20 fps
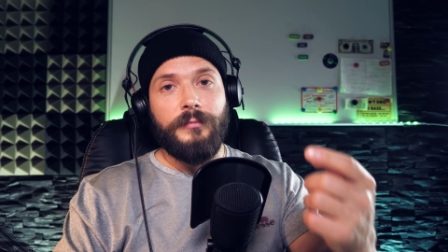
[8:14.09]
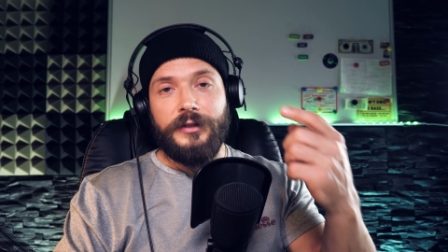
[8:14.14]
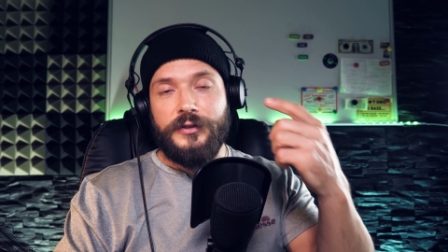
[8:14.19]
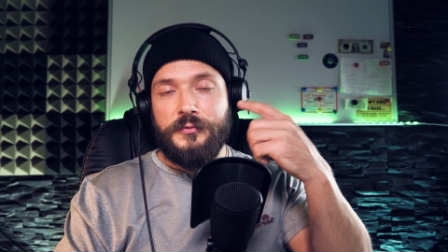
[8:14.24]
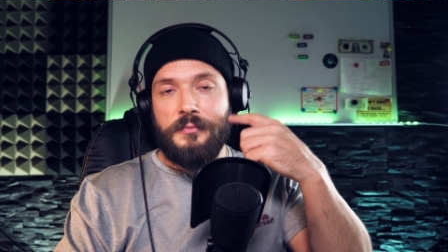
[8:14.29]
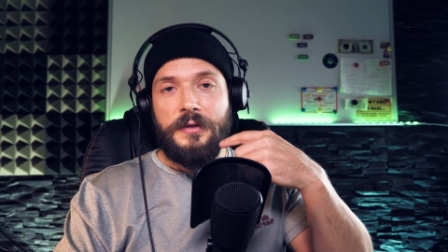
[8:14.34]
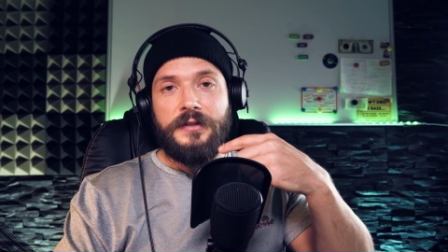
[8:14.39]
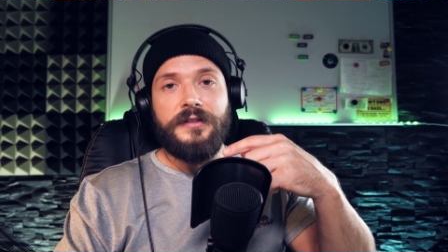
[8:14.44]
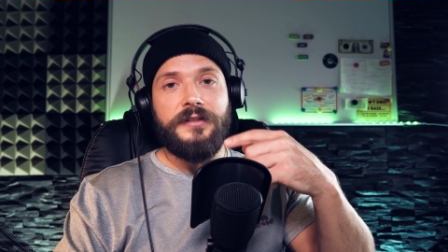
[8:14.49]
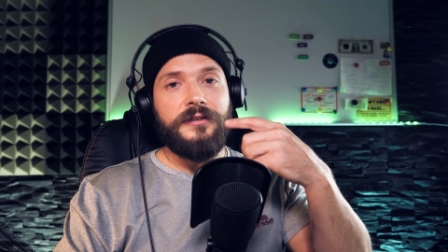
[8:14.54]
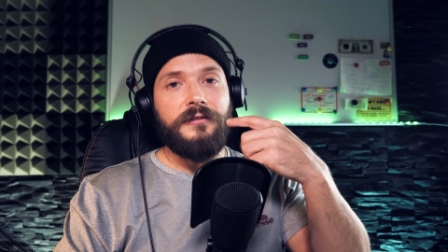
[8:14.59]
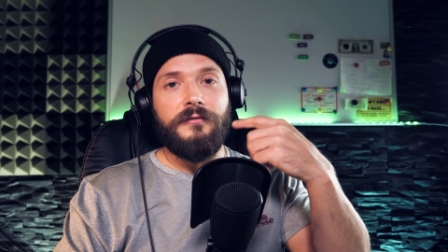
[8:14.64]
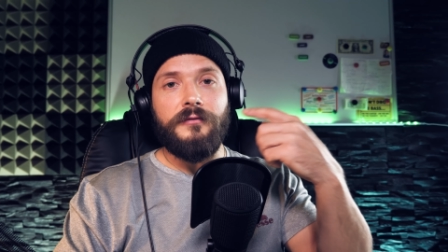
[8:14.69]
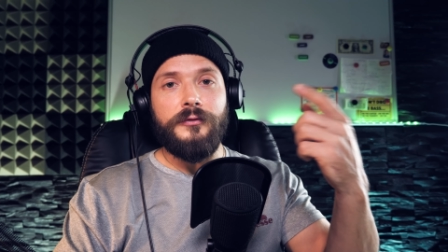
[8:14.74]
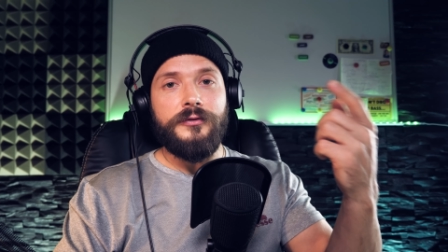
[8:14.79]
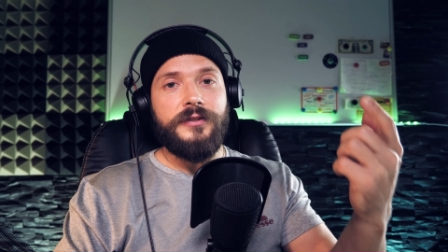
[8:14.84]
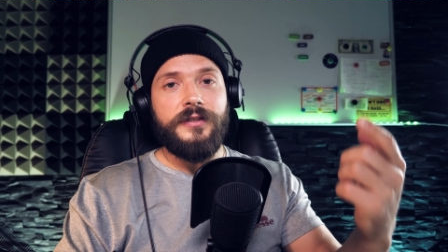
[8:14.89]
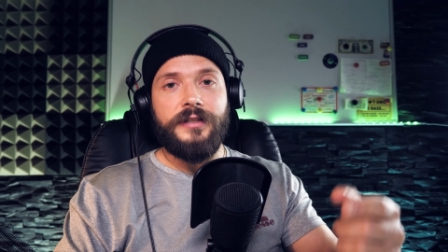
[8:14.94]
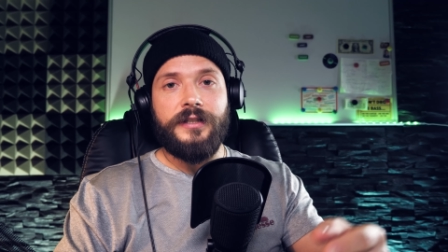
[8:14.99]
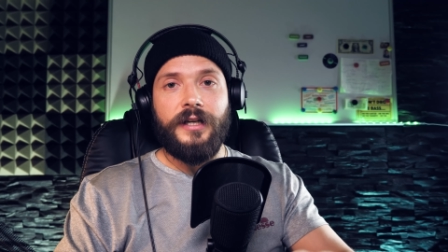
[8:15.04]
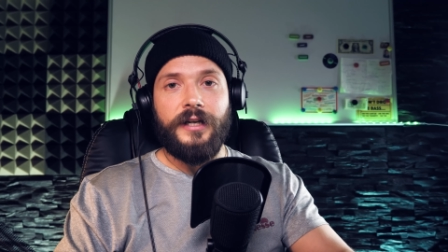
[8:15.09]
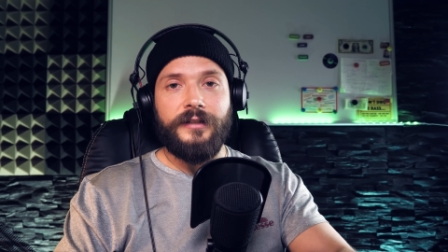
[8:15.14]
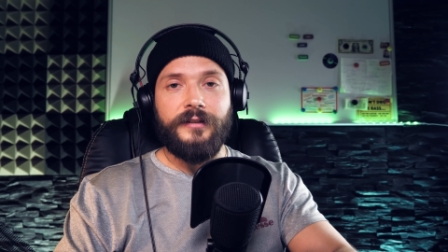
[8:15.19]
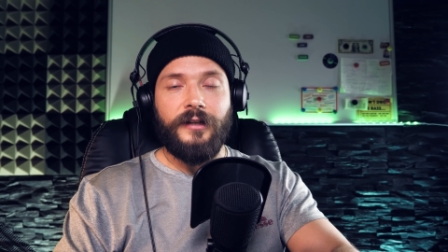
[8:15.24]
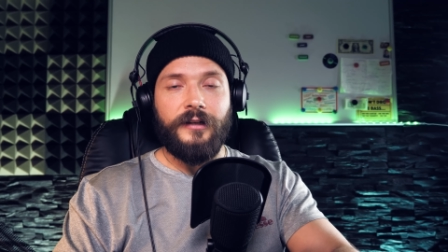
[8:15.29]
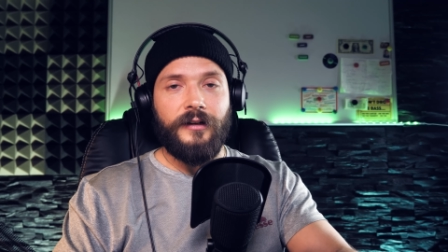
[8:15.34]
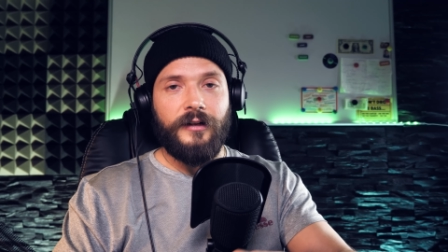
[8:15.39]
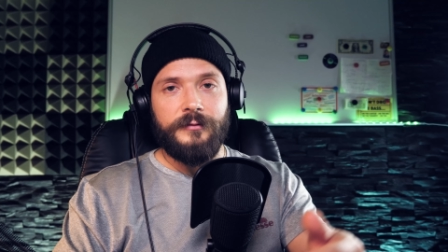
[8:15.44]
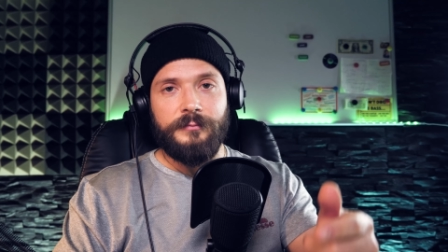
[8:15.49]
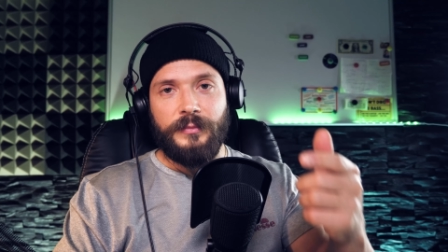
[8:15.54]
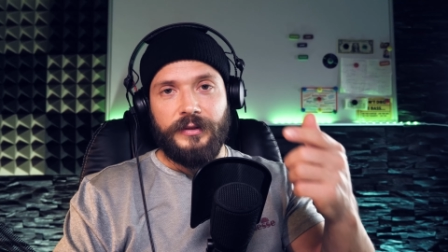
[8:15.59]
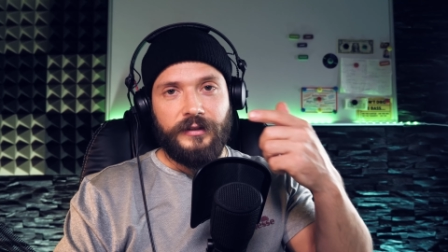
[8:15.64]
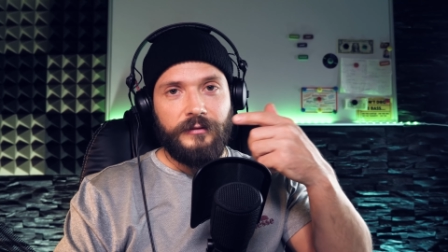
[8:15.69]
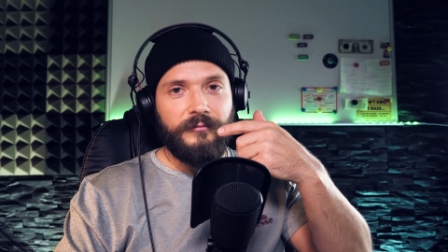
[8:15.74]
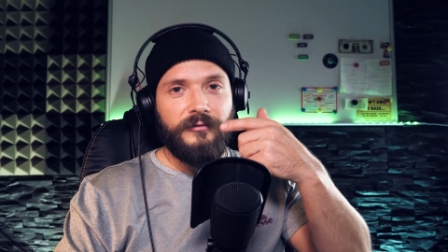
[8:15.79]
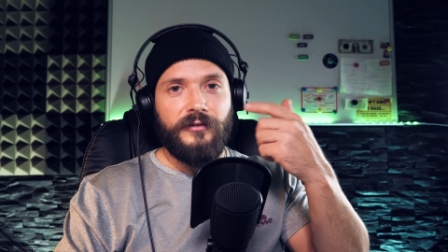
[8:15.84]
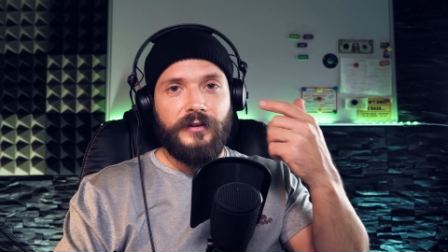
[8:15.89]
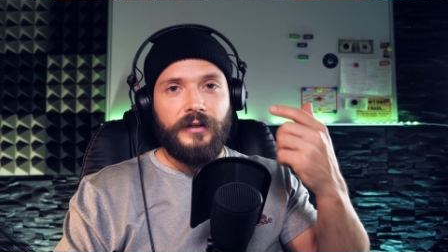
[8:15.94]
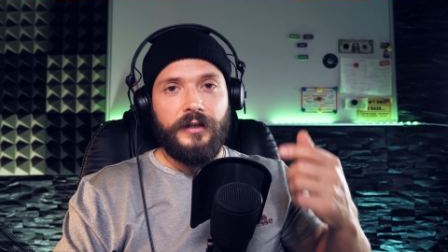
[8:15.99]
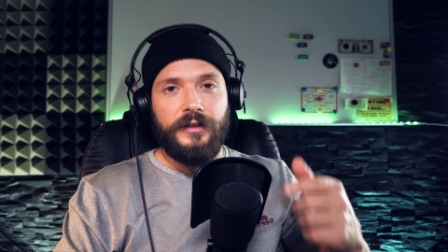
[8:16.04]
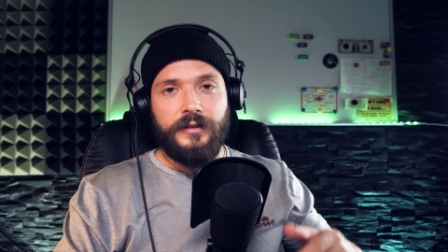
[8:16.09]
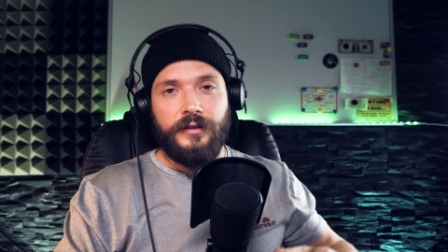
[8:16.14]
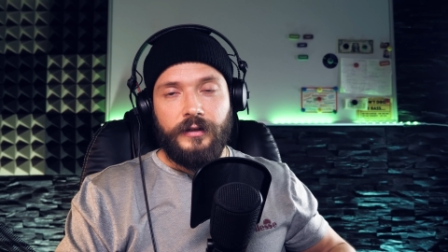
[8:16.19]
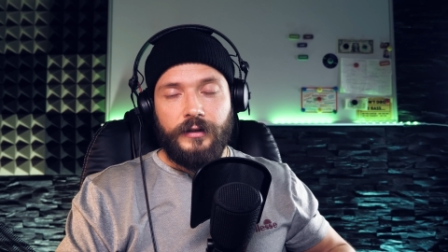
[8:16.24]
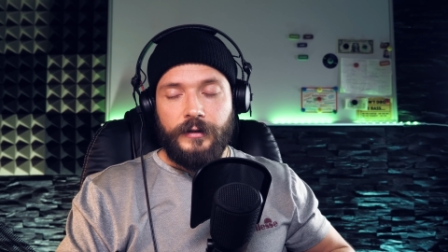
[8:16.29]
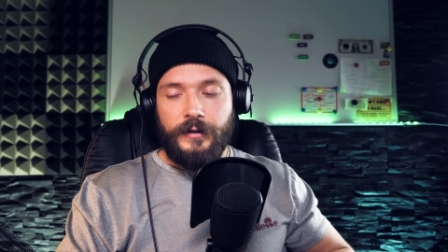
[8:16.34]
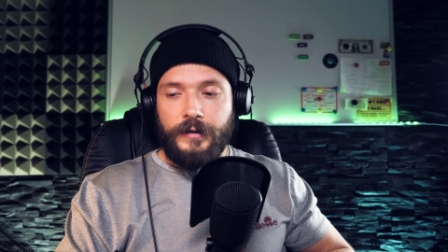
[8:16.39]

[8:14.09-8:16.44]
man schmiert sich die Flüssigkeit dann halt mit dem Finger